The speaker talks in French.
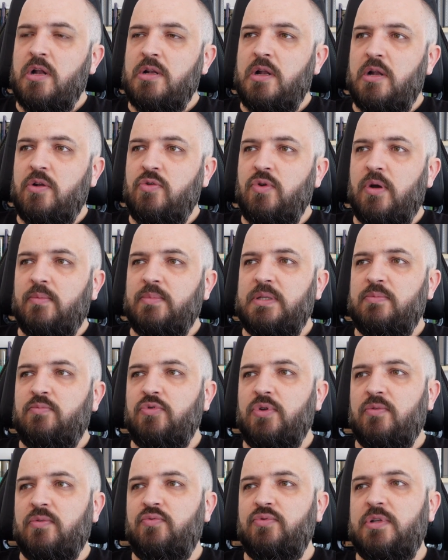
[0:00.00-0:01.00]
l'allure un petit
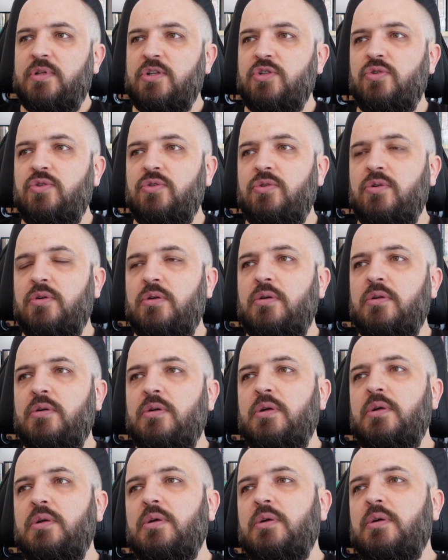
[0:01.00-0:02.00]
peu d'un foutage de gueule,
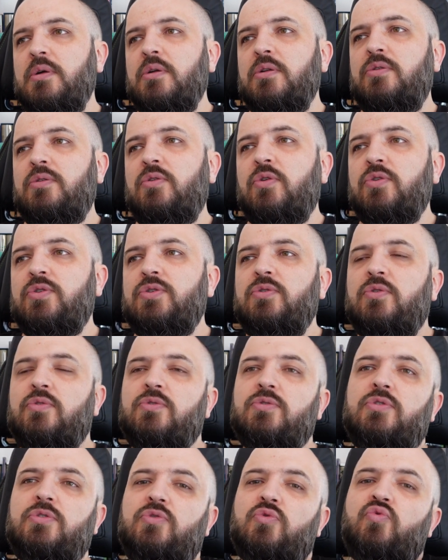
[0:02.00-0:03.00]
dans le
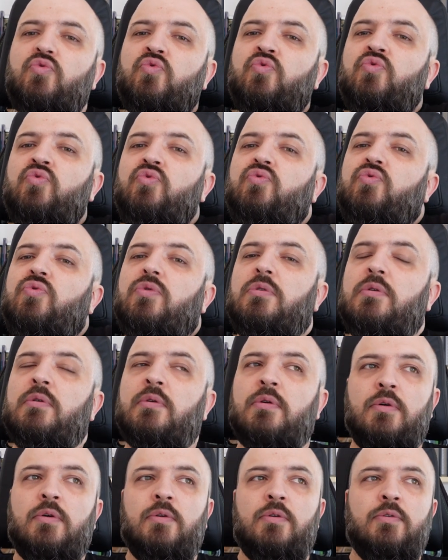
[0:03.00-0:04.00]
sens où,
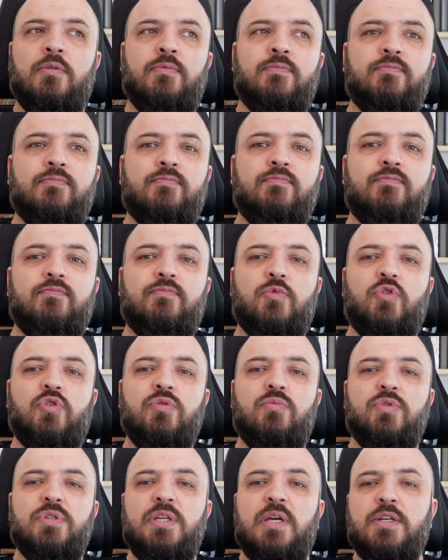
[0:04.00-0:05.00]
euh,
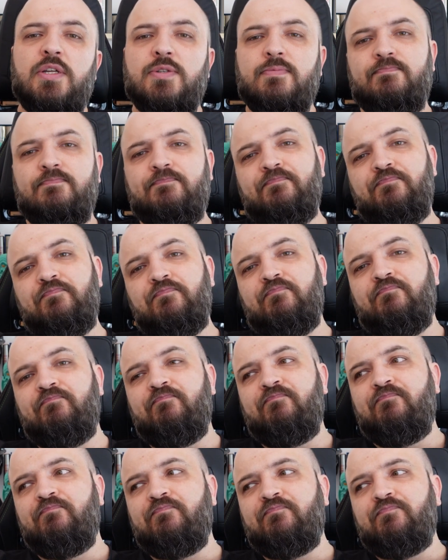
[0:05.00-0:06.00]
comment dirais-je,
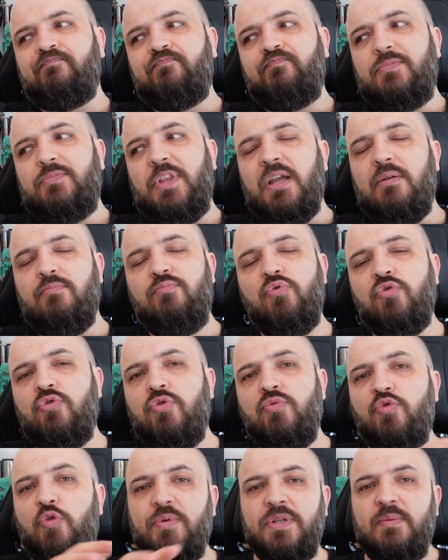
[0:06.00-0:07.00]
pour que
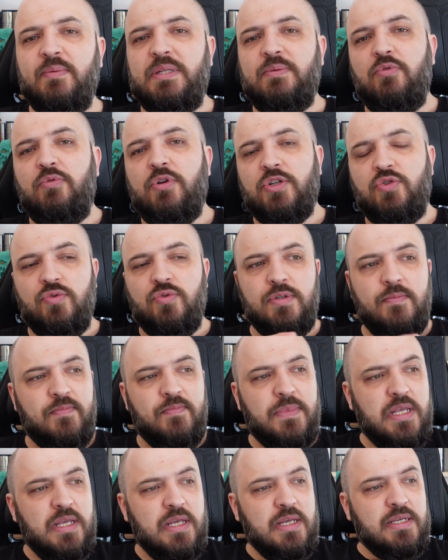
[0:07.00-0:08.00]
vous compreniez un petit peu la chose,
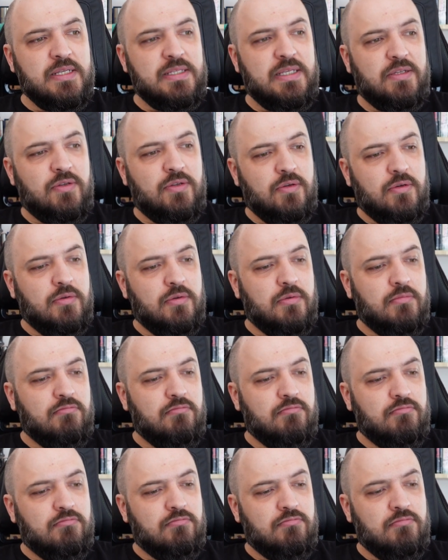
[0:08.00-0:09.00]
c'est que,
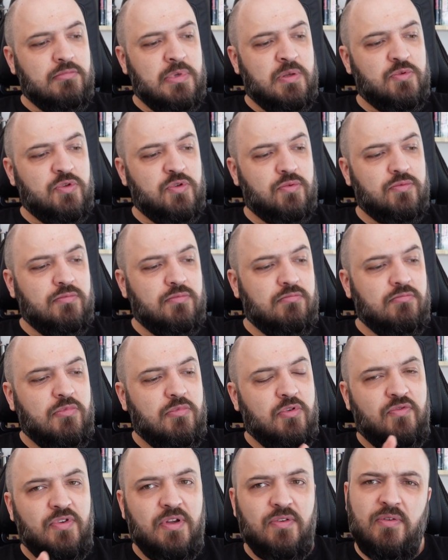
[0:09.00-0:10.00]
il me semble,
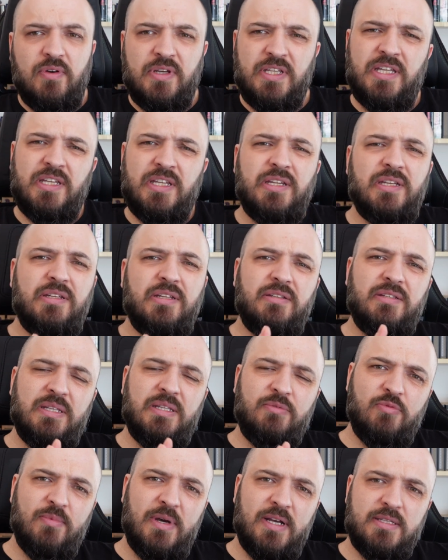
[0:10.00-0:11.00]
fin février,
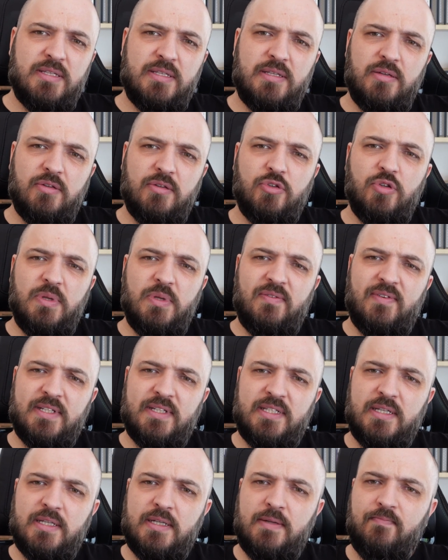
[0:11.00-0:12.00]
début mars
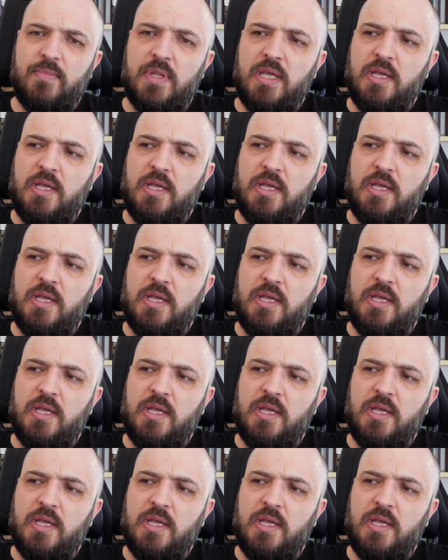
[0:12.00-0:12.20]
2021,